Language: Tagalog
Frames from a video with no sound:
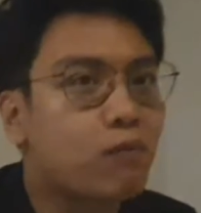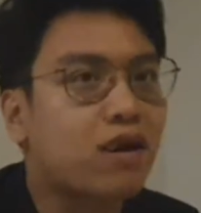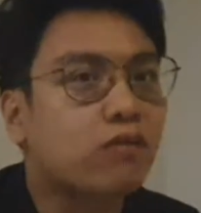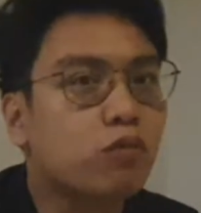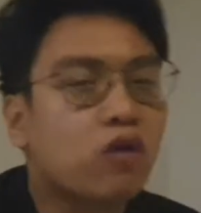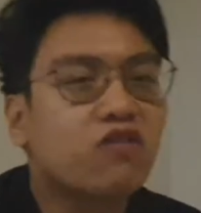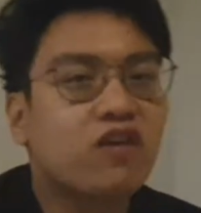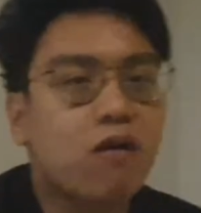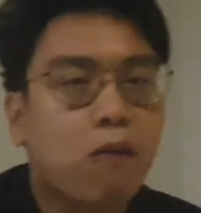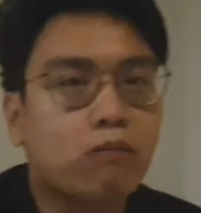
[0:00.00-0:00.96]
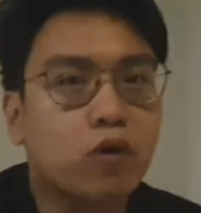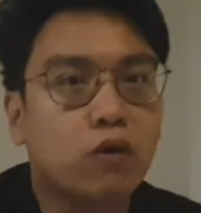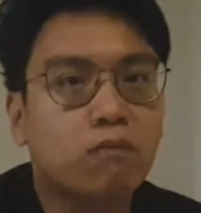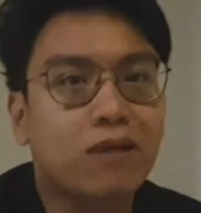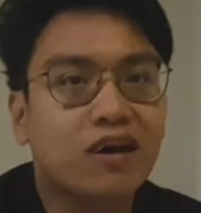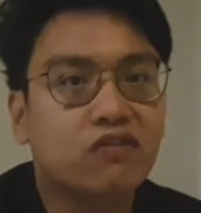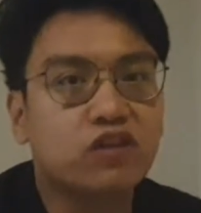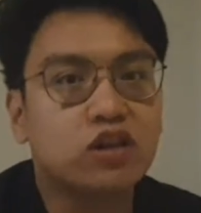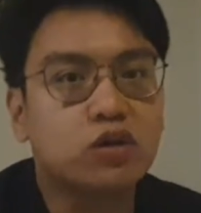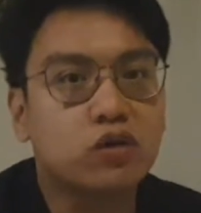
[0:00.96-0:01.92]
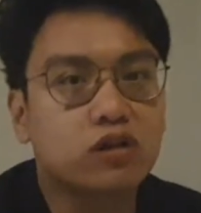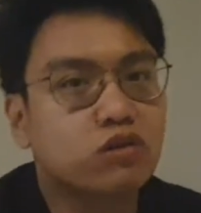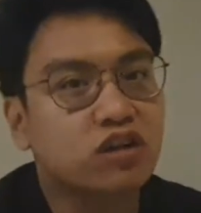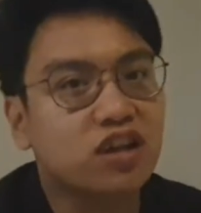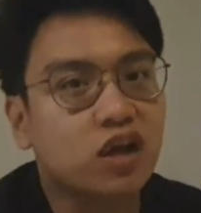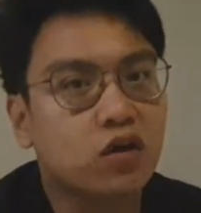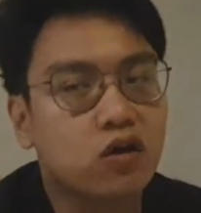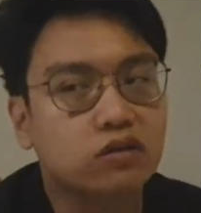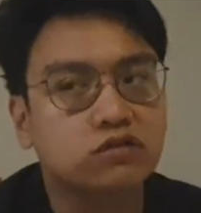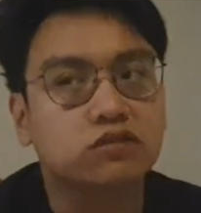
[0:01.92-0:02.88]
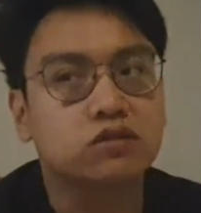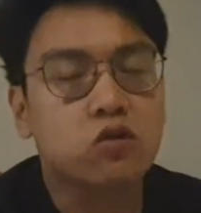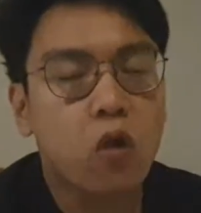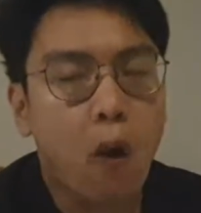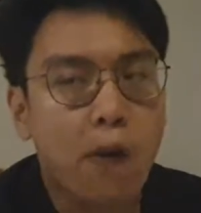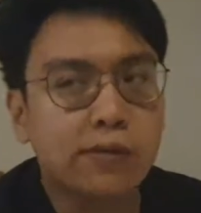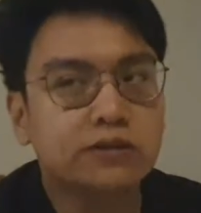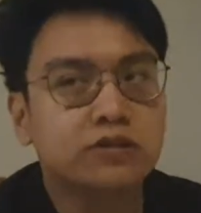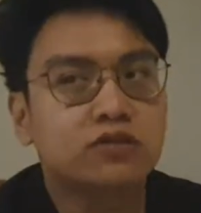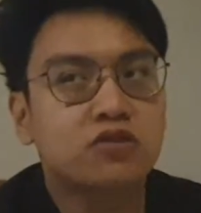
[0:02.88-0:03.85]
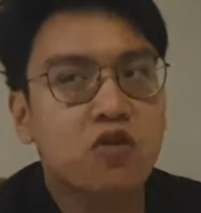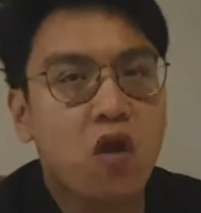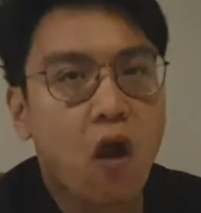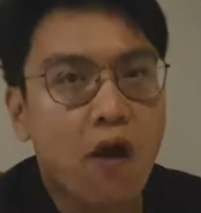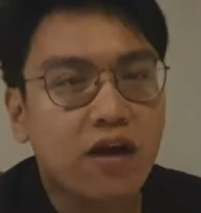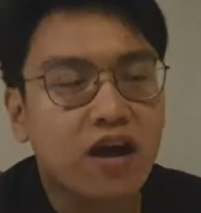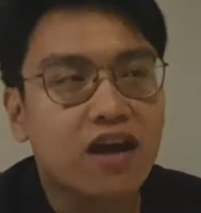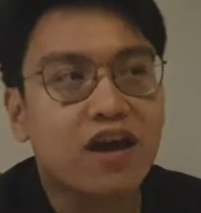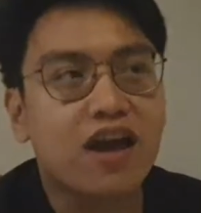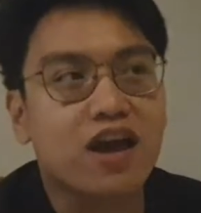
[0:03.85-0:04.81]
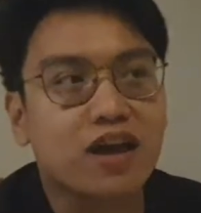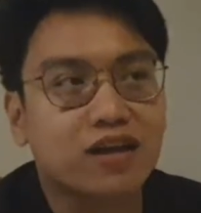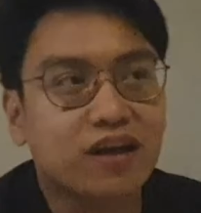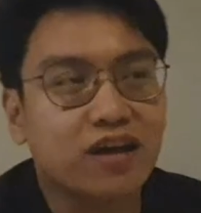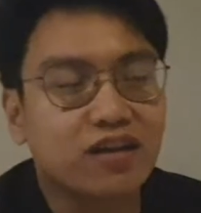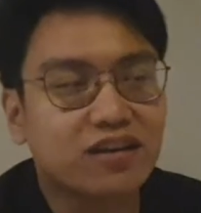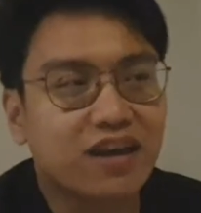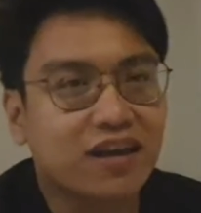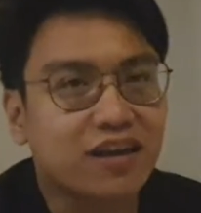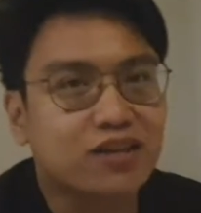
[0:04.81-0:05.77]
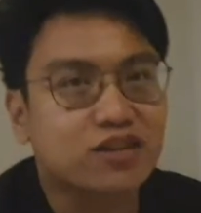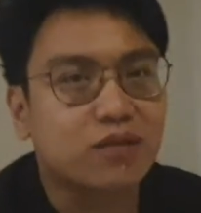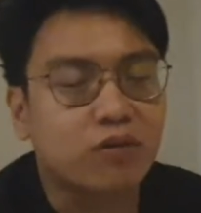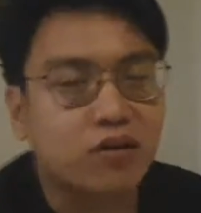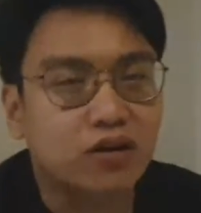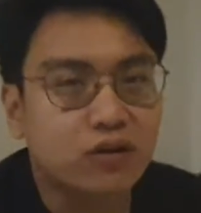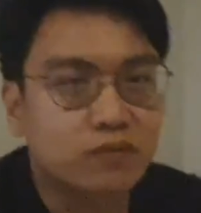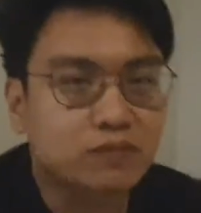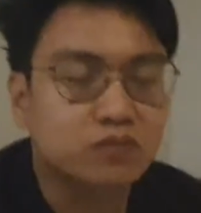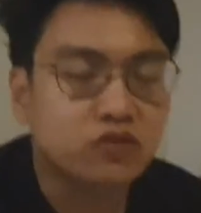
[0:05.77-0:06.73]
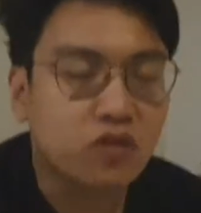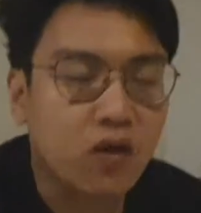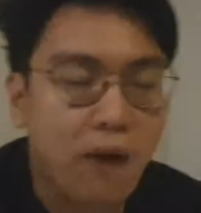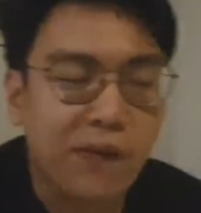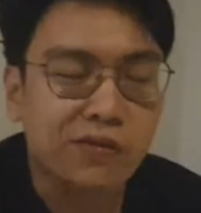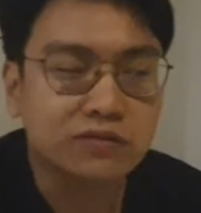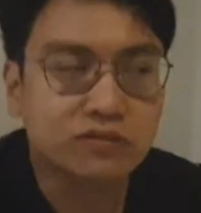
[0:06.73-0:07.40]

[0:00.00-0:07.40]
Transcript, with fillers: Parang mukbang, mukbang video na itong ginagawa ko. ASMR eh, an ASMR. MR. Mm.